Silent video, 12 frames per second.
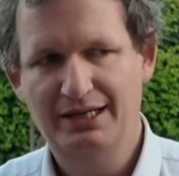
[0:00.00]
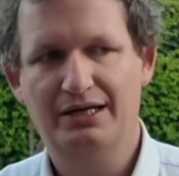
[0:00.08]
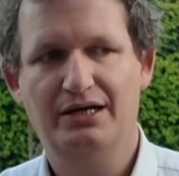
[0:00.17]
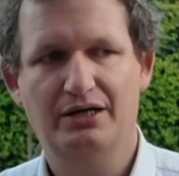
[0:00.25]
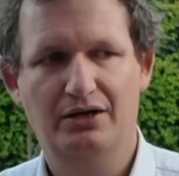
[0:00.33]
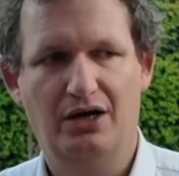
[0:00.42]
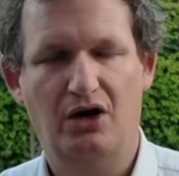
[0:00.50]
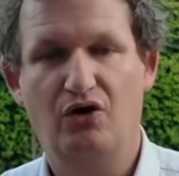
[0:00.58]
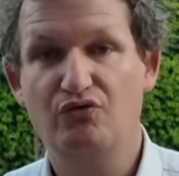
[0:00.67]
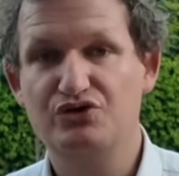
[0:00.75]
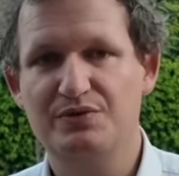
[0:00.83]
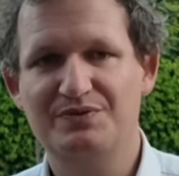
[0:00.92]
Euh, alors
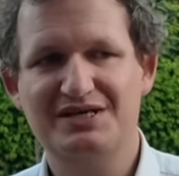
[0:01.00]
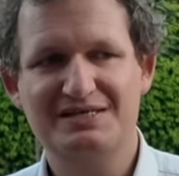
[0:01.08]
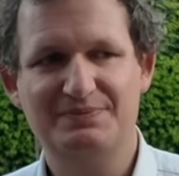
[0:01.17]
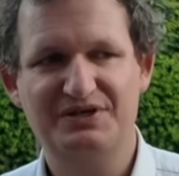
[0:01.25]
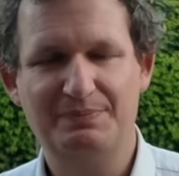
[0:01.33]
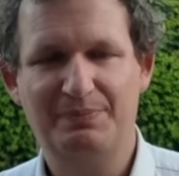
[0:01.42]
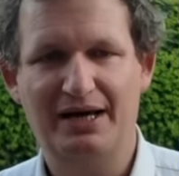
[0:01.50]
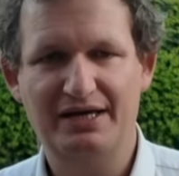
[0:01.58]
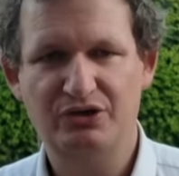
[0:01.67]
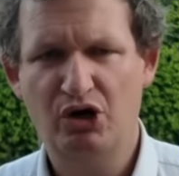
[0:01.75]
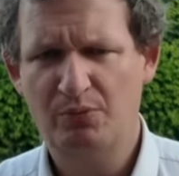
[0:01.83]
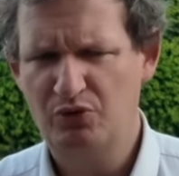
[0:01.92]
vous allez me dire, c'est peut-être pas
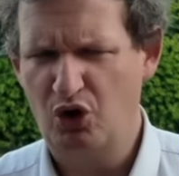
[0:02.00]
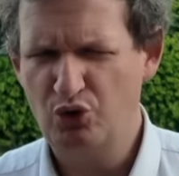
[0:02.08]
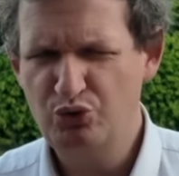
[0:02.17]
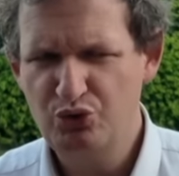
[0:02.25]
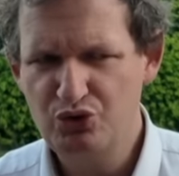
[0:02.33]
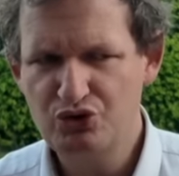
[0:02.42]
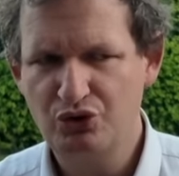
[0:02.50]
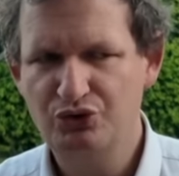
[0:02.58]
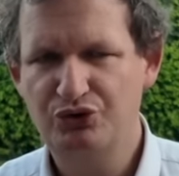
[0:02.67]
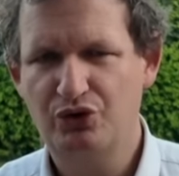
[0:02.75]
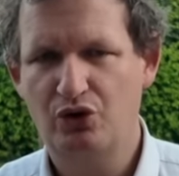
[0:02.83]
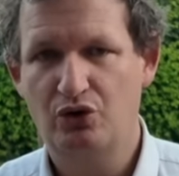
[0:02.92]
énorme. En deux ans de
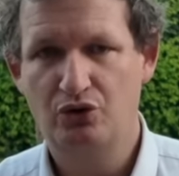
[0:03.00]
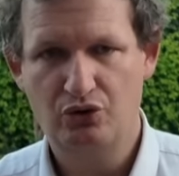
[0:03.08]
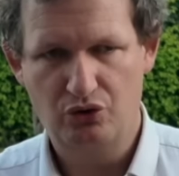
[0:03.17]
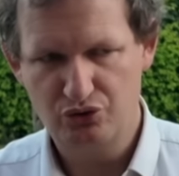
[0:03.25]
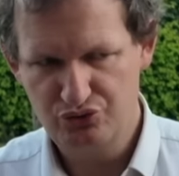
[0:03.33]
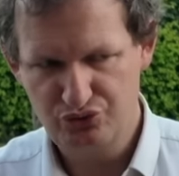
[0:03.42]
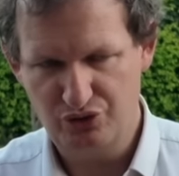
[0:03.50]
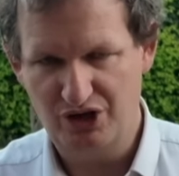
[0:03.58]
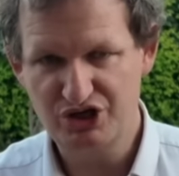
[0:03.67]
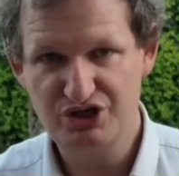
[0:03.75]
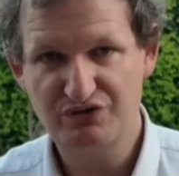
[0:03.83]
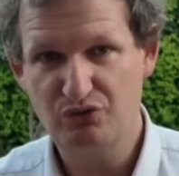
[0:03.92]
temps, sur
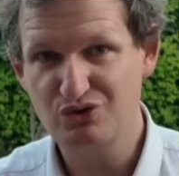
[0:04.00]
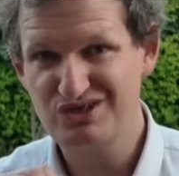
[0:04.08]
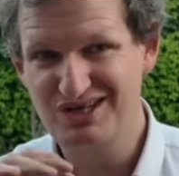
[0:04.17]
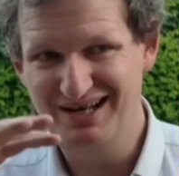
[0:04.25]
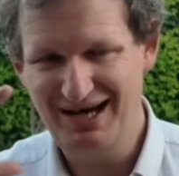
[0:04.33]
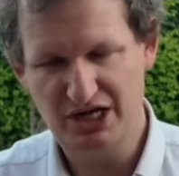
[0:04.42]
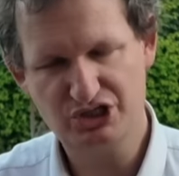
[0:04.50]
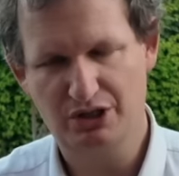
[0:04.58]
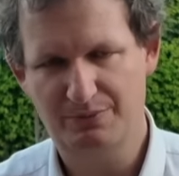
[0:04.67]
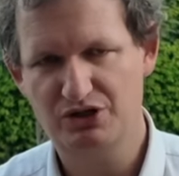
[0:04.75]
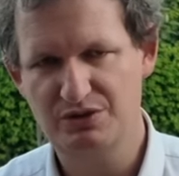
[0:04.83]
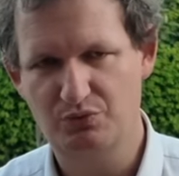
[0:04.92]
un chiffre aussi large qu'un
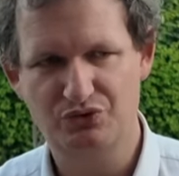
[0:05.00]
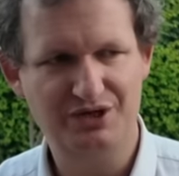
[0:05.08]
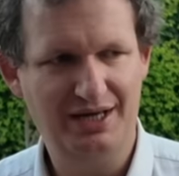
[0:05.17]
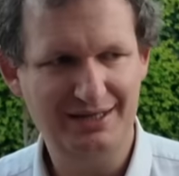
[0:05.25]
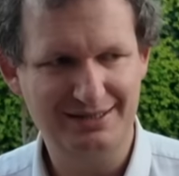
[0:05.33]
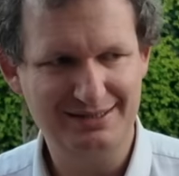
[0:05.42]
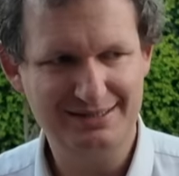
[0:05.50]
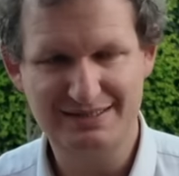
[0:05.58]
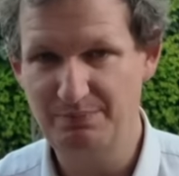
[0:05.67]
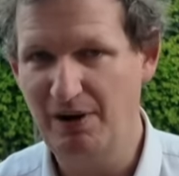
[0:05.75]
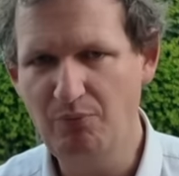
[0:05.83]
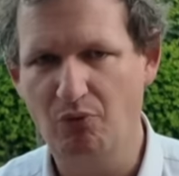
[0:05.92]
marché mondial,
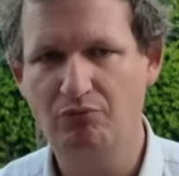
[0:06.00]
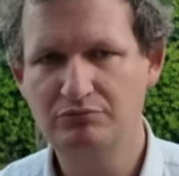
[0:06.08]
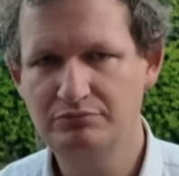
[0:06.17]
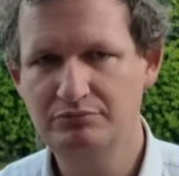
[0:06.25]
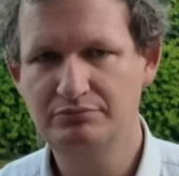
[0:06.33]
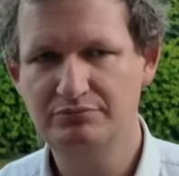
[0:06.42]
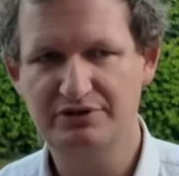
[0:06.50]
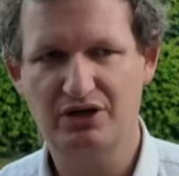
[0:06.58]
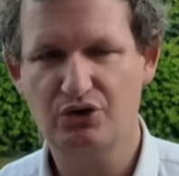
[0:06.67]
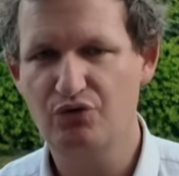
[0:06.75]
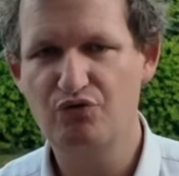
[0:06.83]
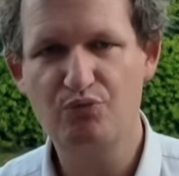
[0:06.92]
c'est pas bon.
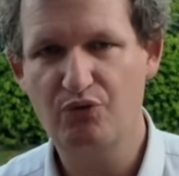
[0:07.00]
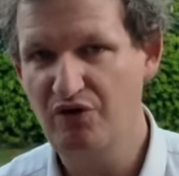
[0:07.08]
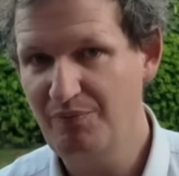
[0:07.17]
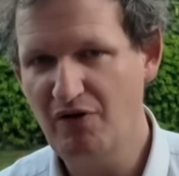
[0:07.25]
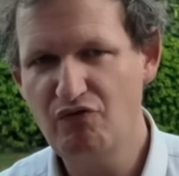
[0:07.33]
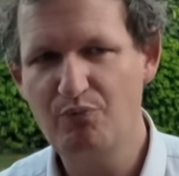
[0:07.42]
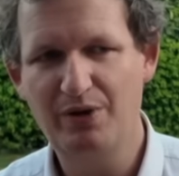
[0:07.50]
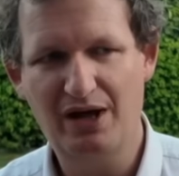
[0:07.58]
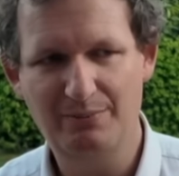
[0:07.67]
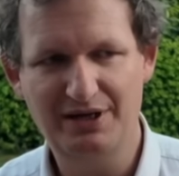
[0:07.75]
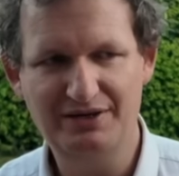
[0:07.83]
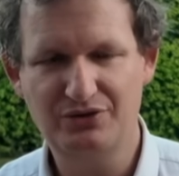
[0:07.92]
C'est-à-dire que vous ne pouvez pas vous
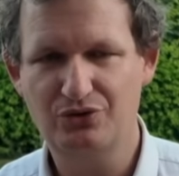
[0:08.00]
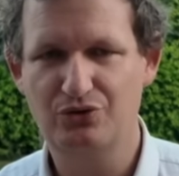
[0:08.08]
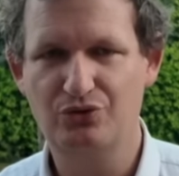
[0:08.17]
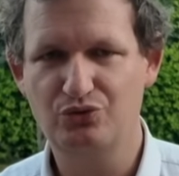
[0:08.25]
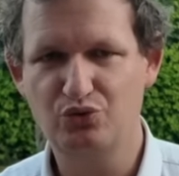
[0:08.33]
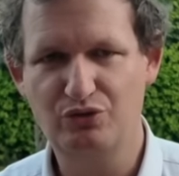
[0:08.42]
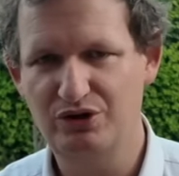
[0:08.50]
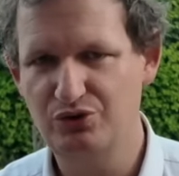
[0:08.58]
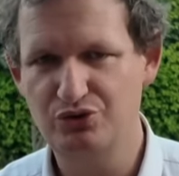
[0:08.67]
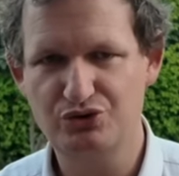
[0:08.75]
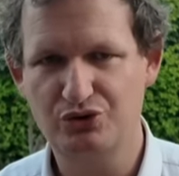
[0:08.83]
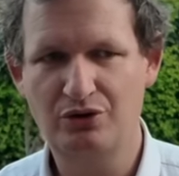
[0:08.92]
permettre euh, tous les
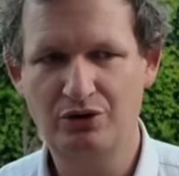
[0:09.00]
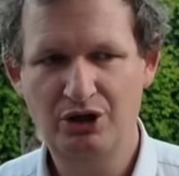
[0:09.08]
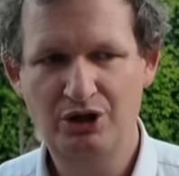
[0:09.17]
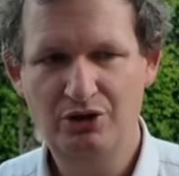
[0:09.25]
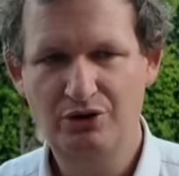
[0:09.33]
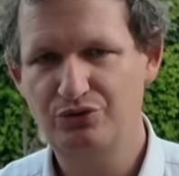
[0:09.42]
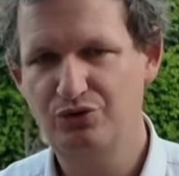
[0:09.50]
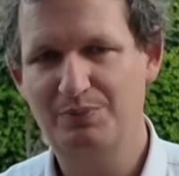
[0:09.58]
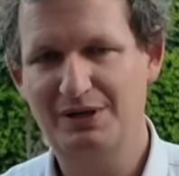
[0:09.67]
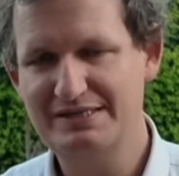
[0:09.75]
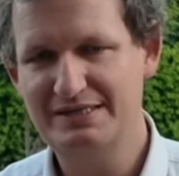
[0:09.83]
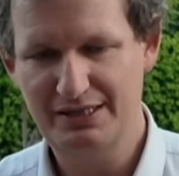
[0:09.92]
deux ans de
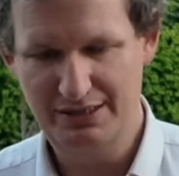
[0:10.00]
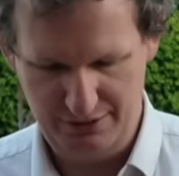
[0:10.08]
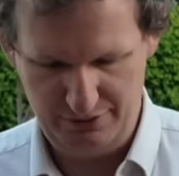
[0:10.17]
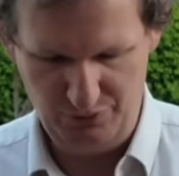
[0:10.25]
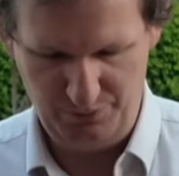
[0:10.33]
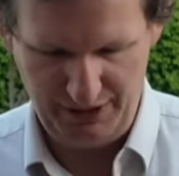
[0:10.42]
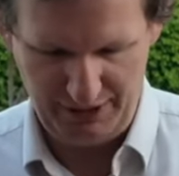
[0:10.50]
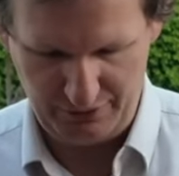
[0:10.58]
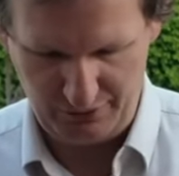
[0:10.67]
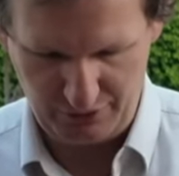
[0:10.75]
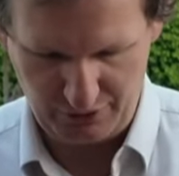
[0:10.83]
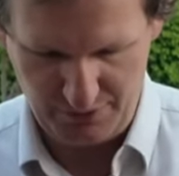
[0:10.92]
passer, euh, de
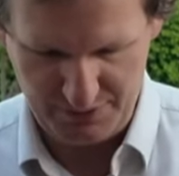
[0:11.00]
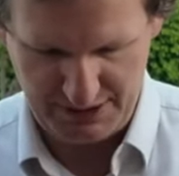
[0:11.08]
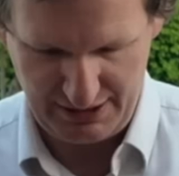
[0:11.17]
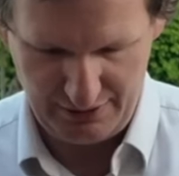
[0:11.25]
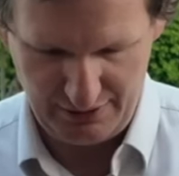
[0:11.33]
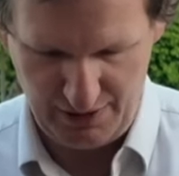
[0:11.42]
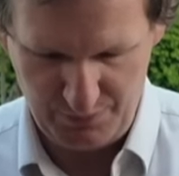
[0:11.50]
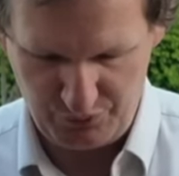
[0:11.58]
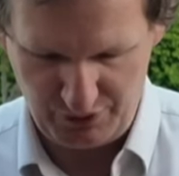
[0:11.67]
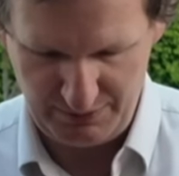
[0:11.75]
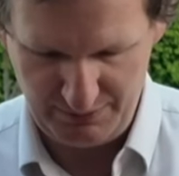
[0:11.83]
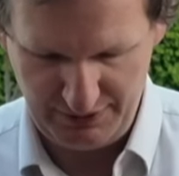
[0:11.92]
perdre comme ça un
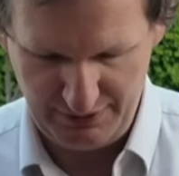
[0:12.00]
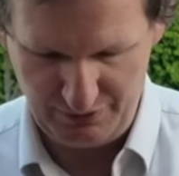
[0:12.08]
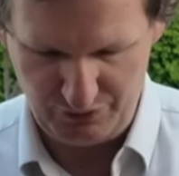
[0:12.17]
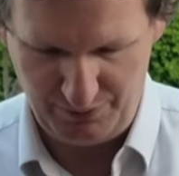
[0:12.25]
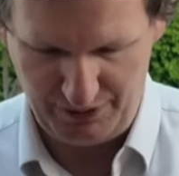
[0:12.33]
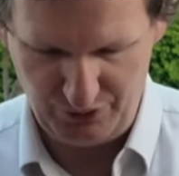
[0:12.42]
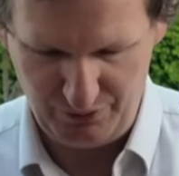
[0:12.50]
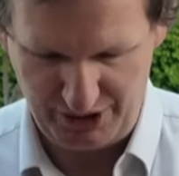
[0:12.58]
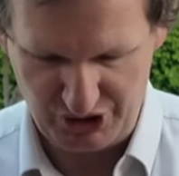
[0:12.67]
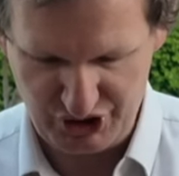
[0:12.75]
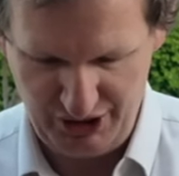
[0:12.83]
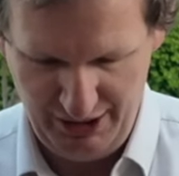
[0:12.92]
point et demi de part de
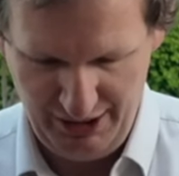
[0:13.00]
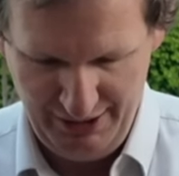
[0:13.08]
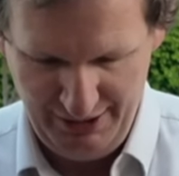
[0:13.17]
marché.